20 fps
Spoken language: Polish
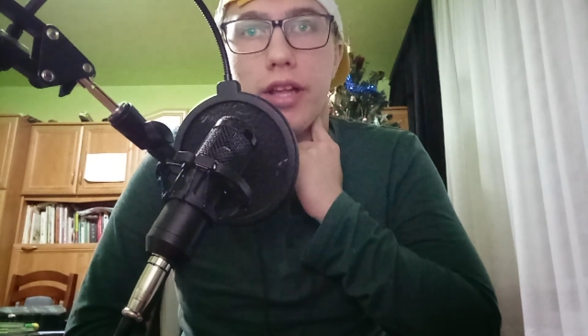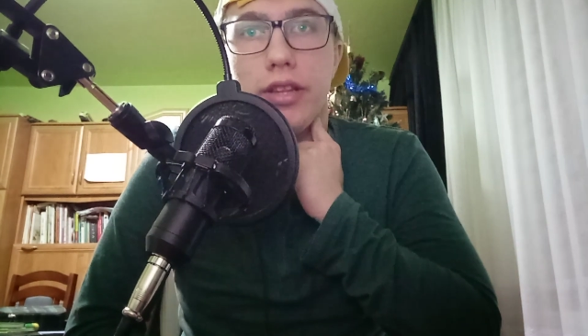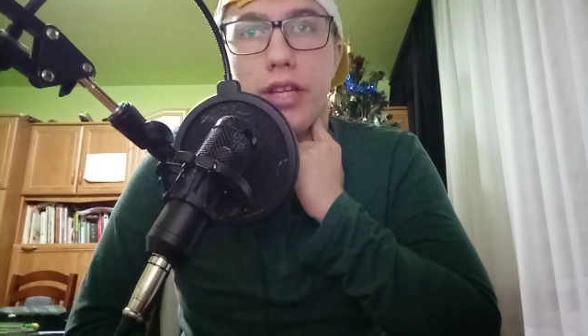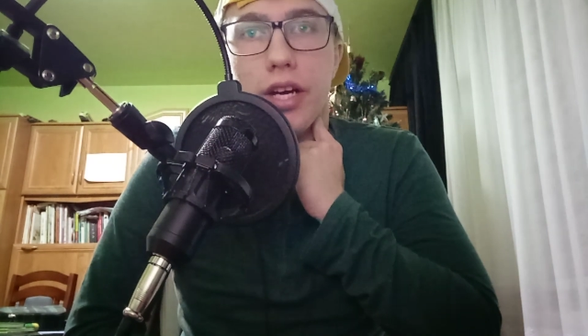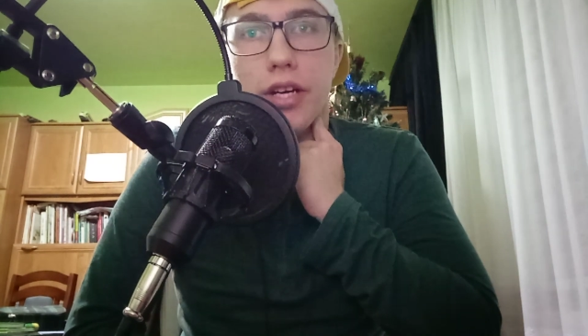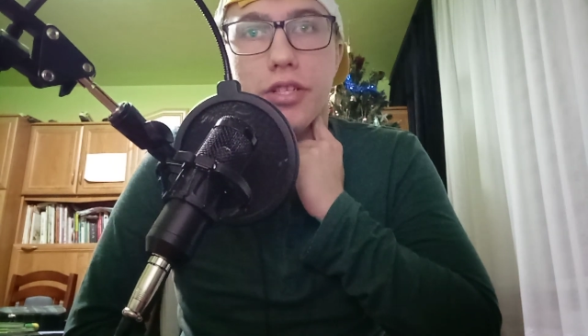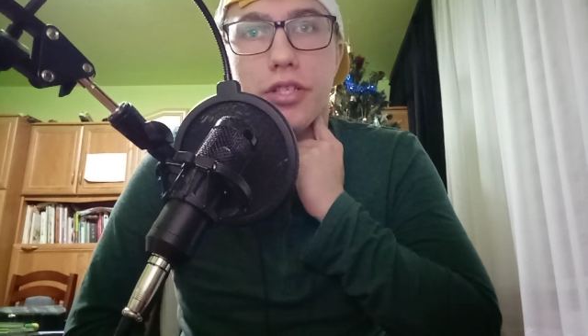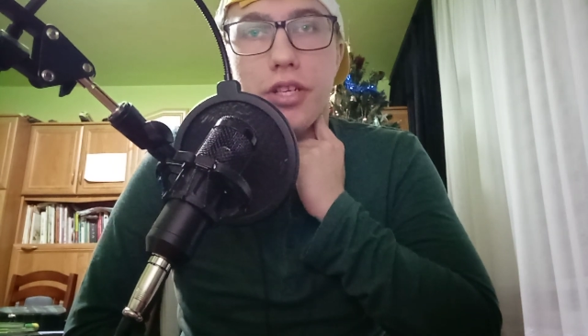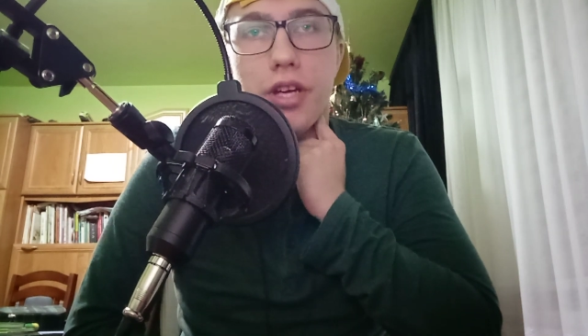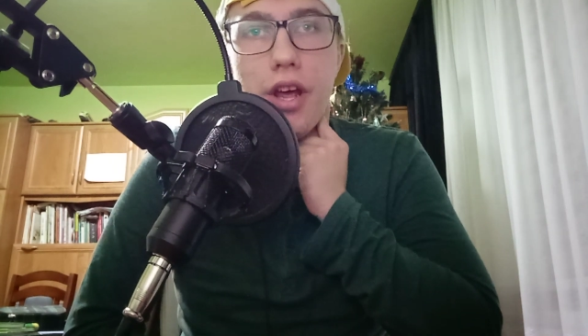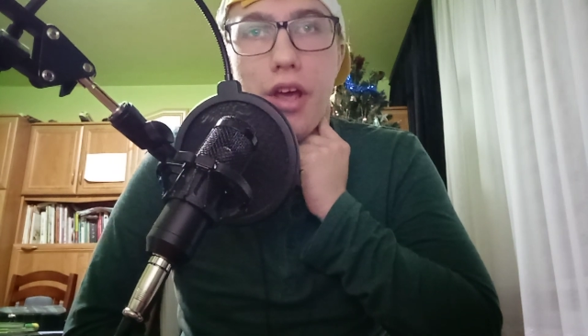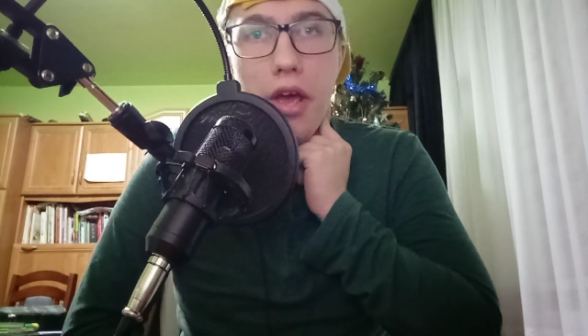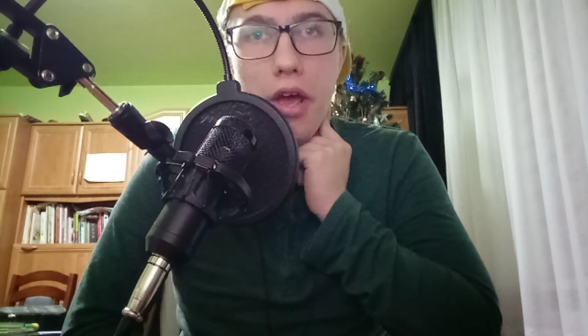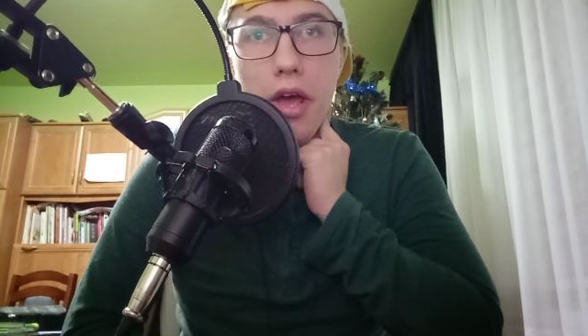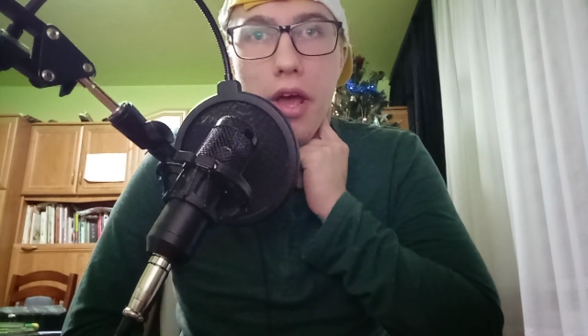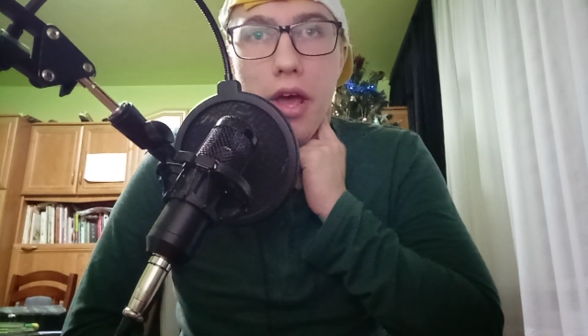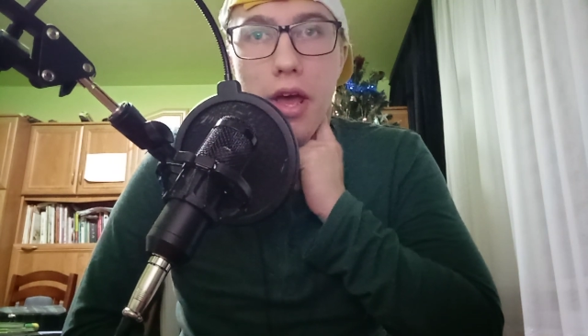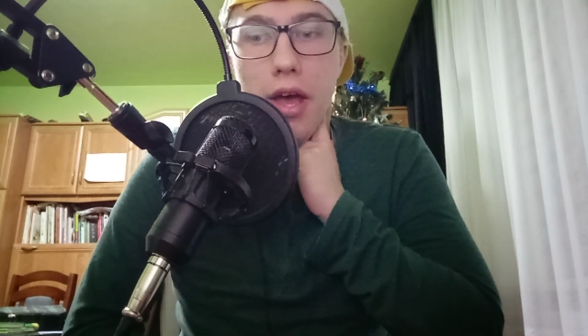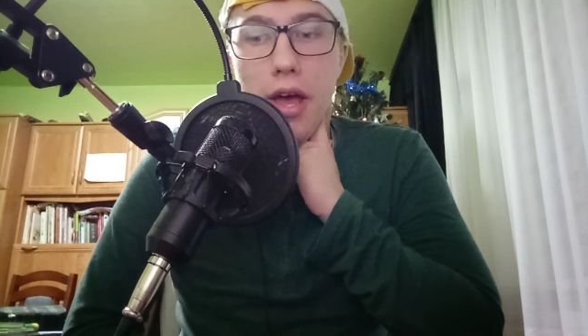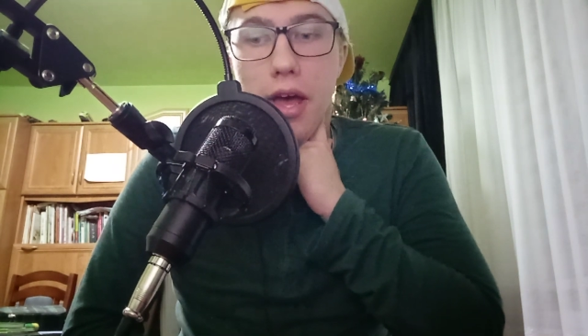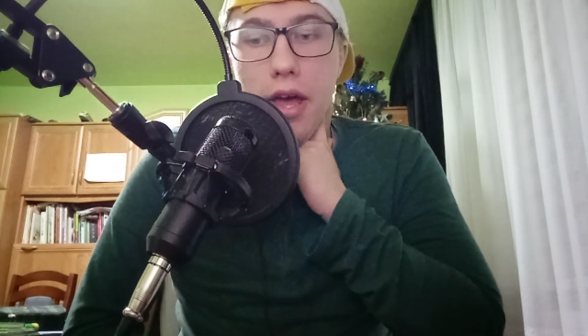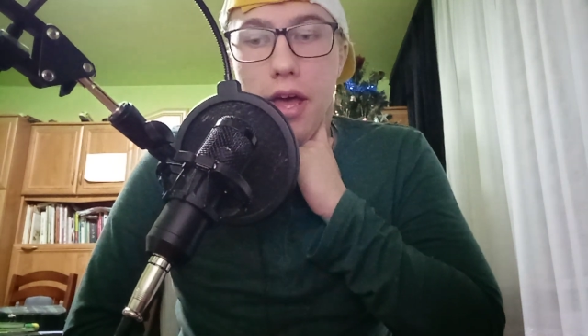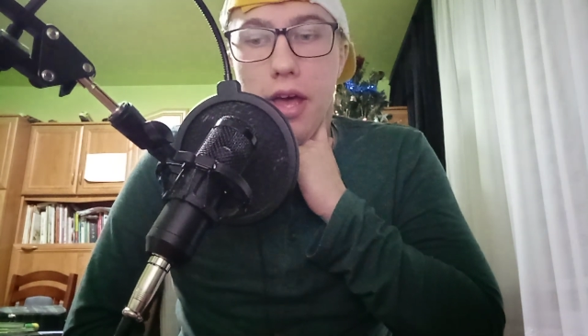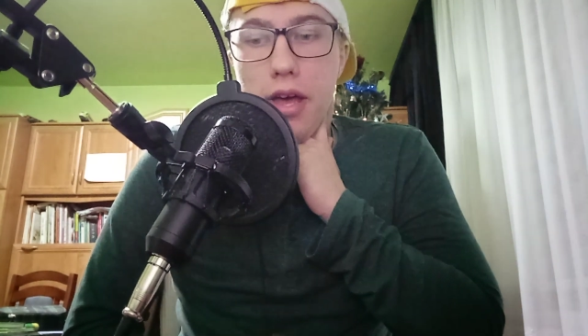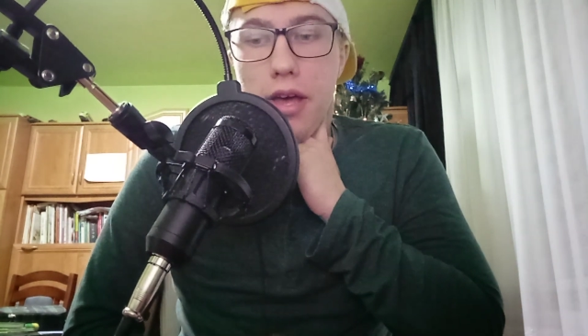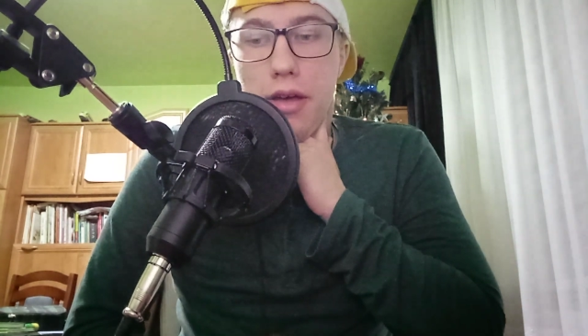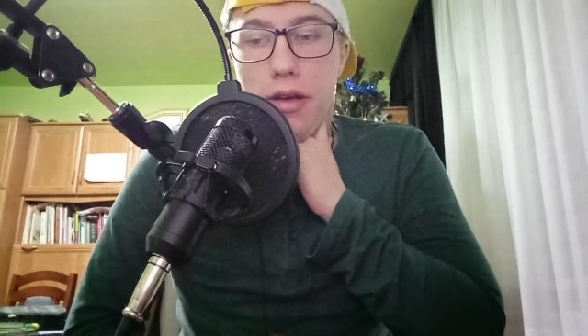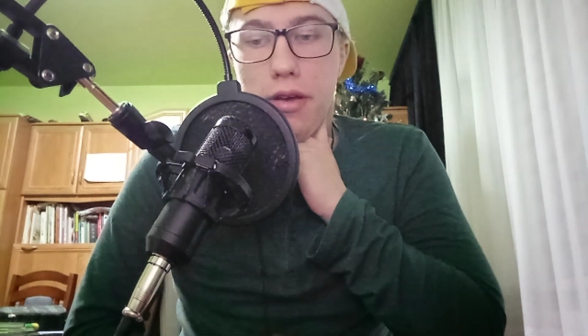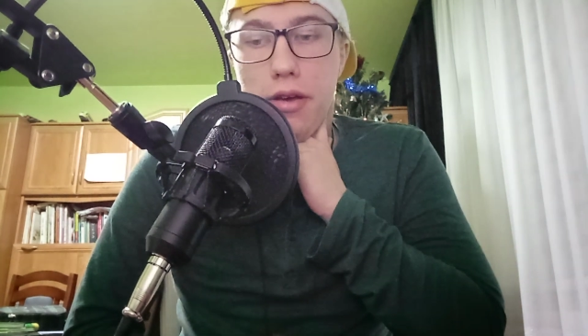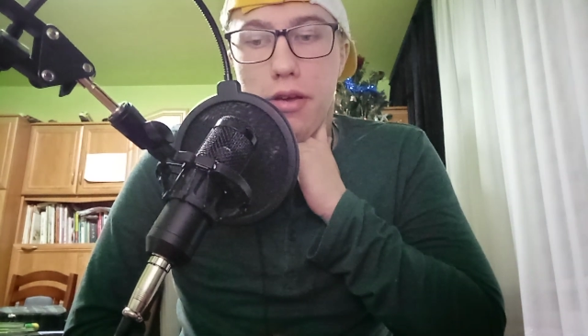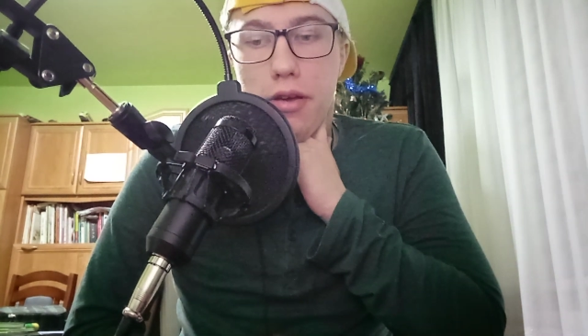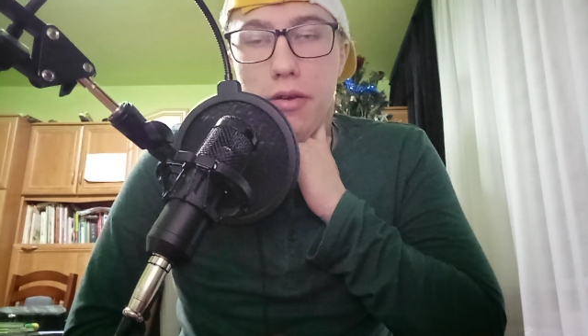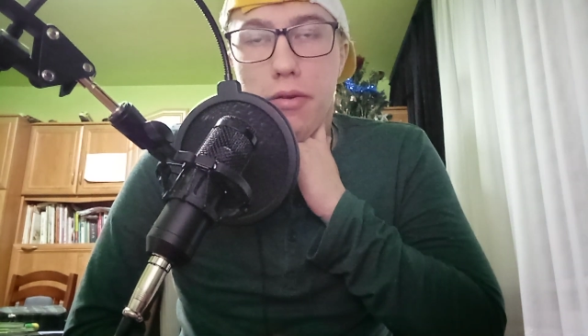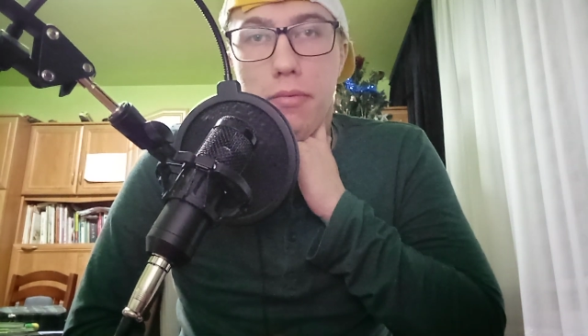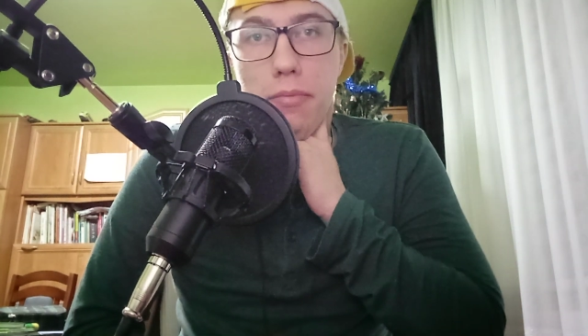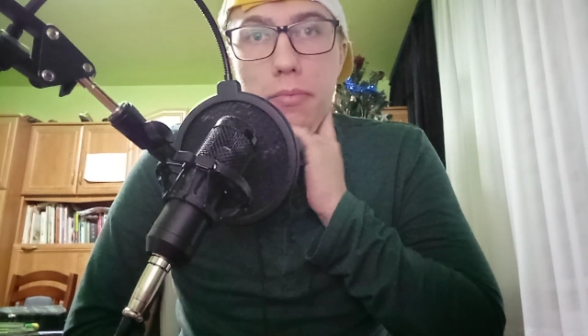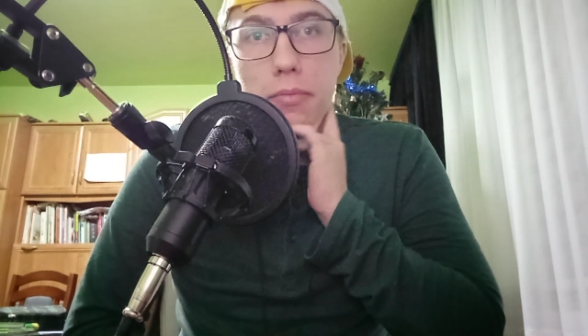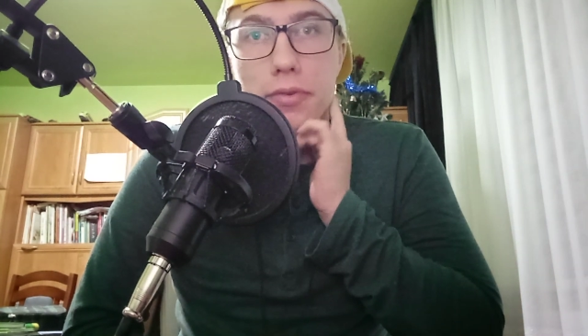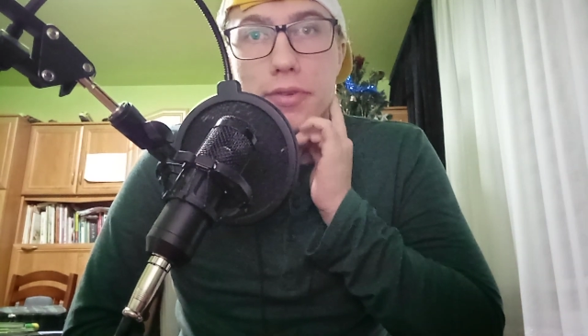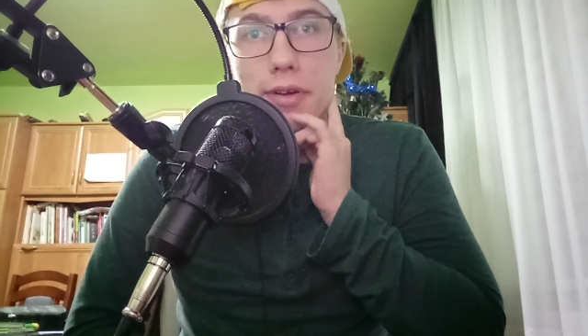także
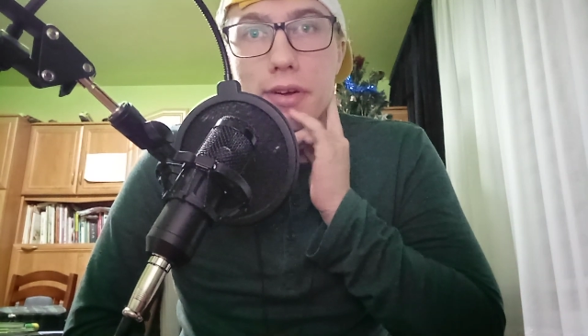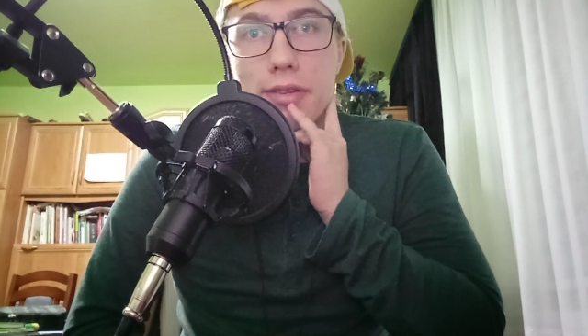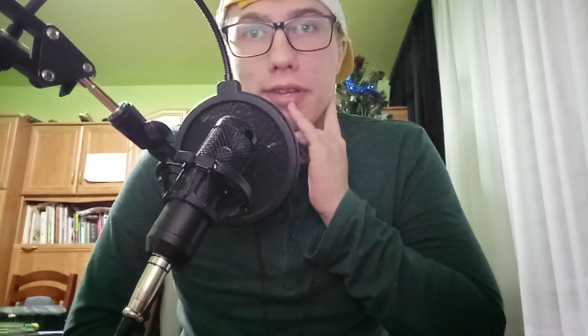no